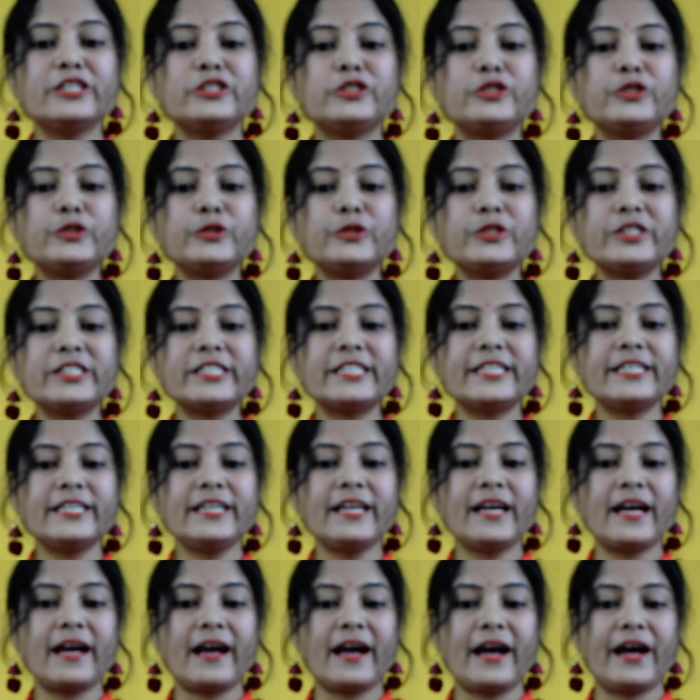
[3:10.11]
ছুটকি
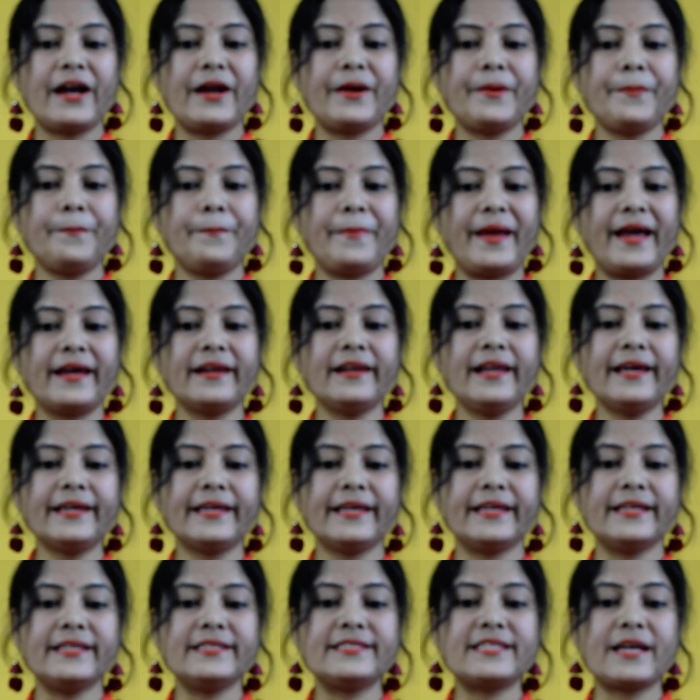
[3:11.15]
আর
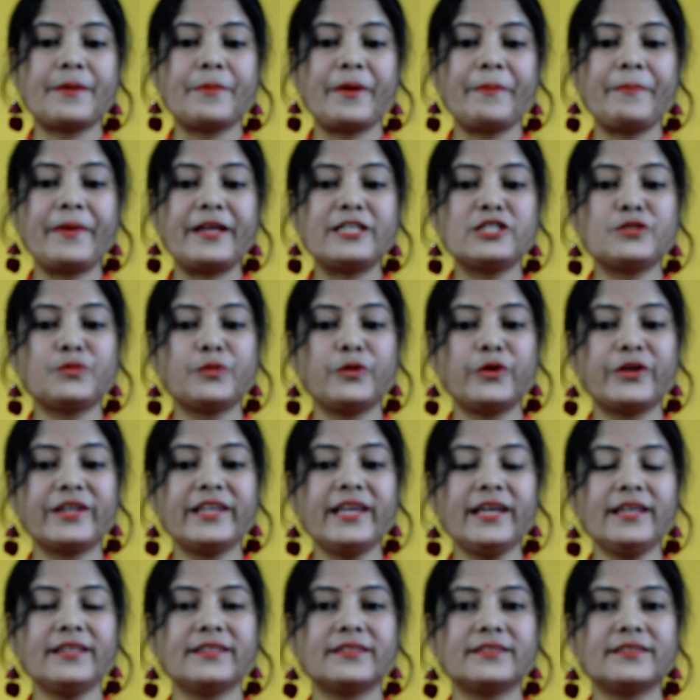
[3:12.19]
প্যাংলাকে জামা প্যান্ট
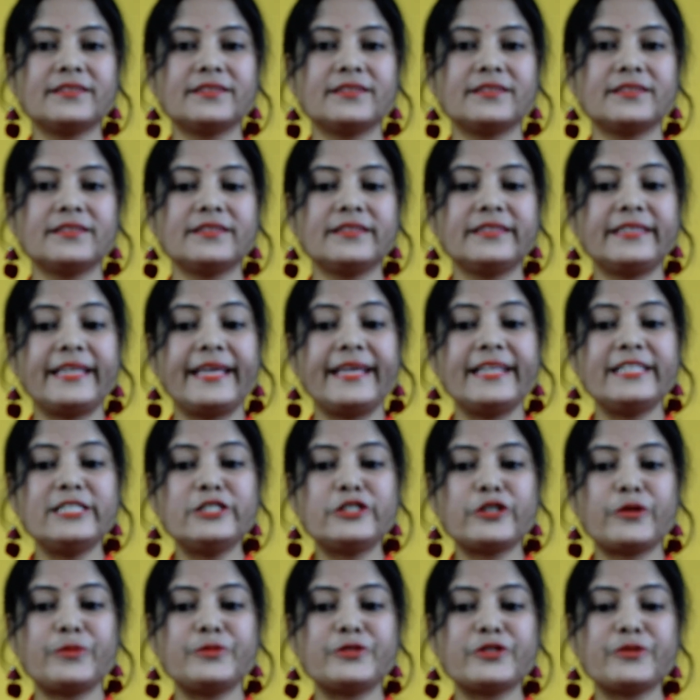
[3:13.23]
পরিয়ে তেল
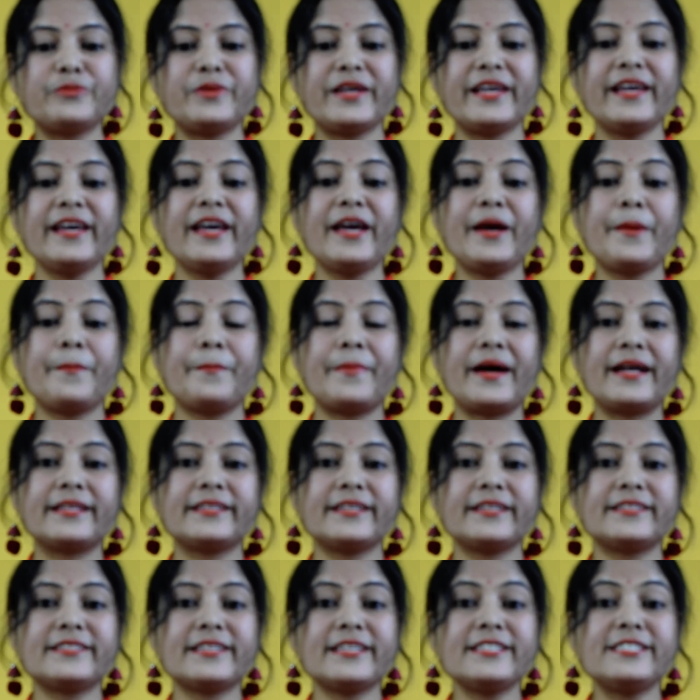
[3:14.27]
জপজপে
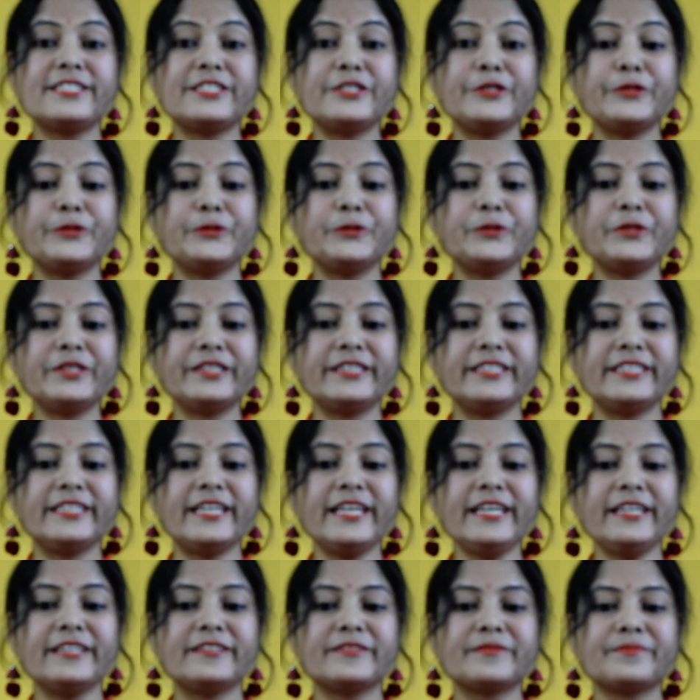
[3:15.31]
মাথাটা চিরুনি
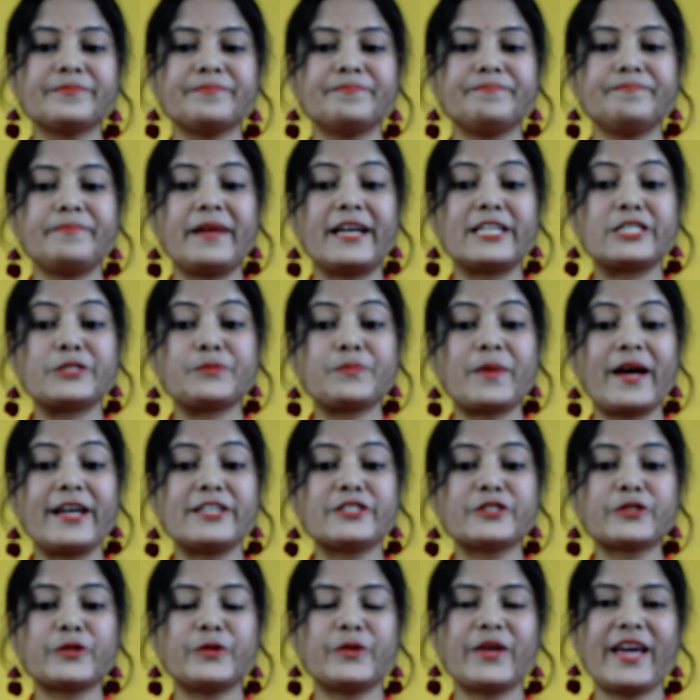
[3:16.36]
দিয়ে পাট
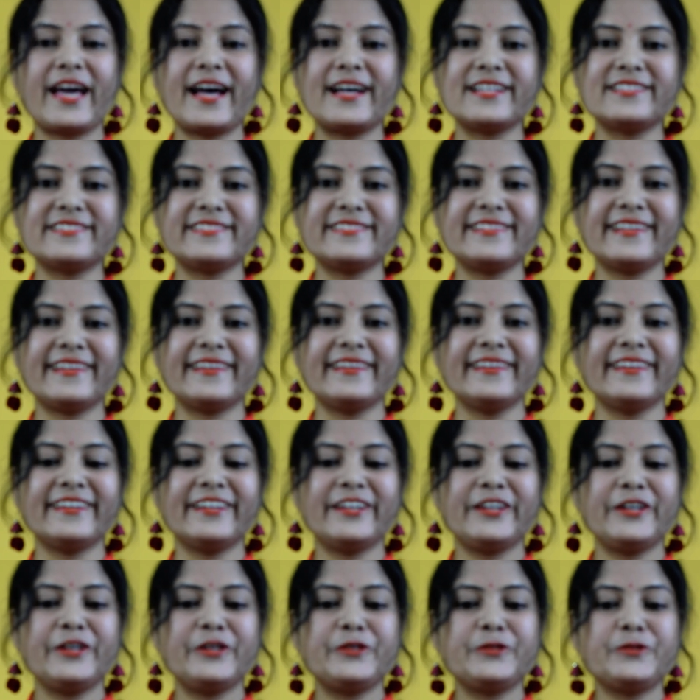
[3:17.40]
পাট করে আছড়ে
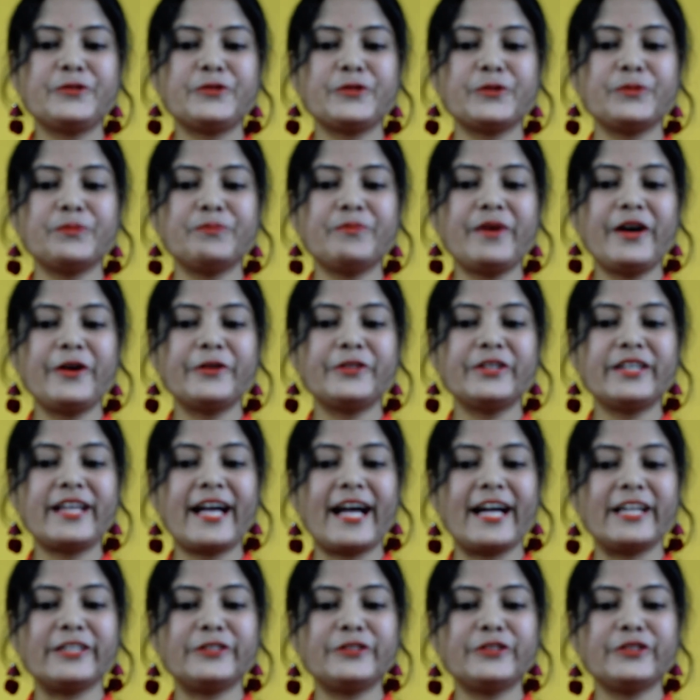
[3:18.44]
টুম্পা ওদের
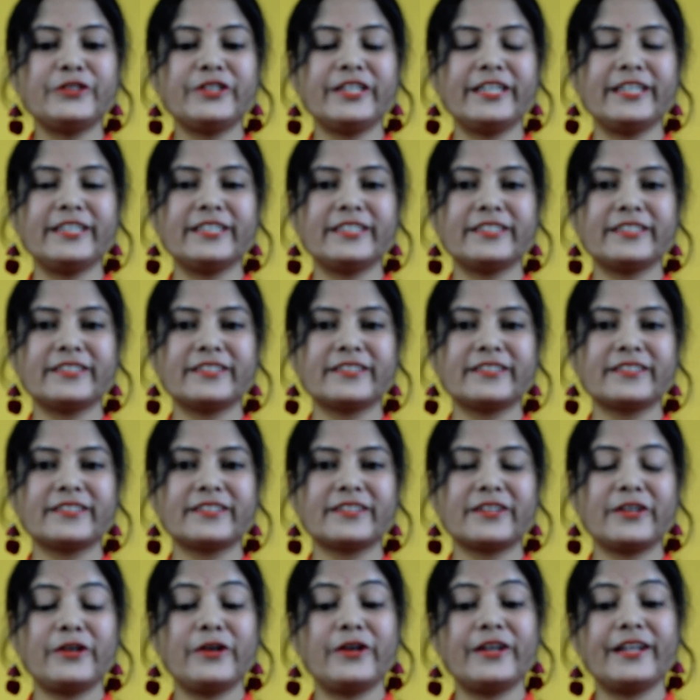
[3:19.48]
হাত ধরে
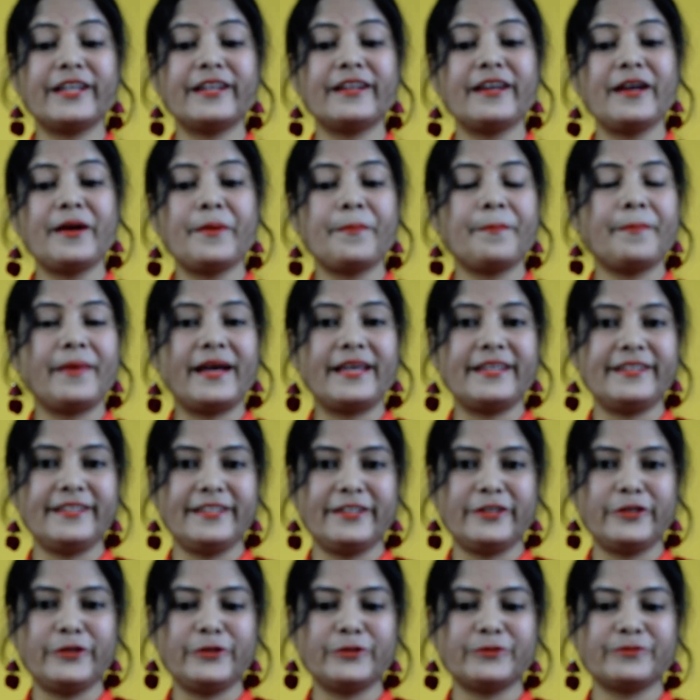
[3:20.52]
ঘরের বাইরে
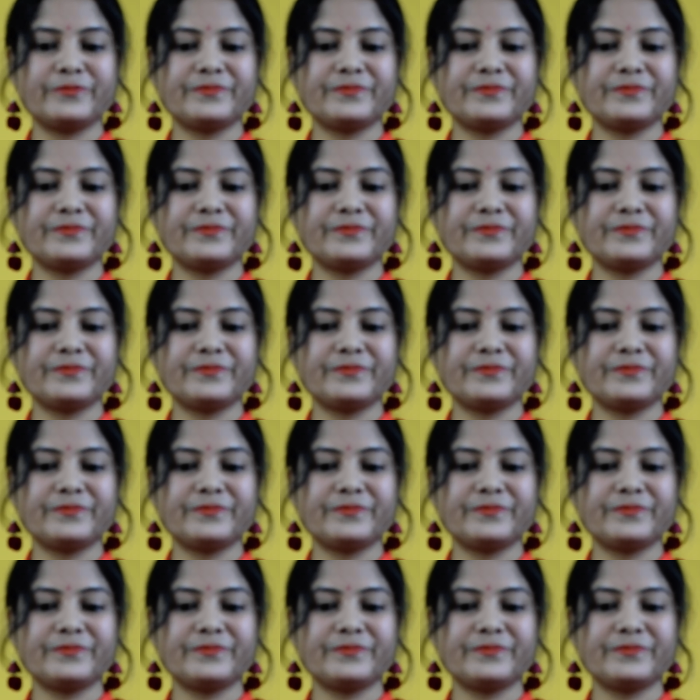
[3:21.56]
এলো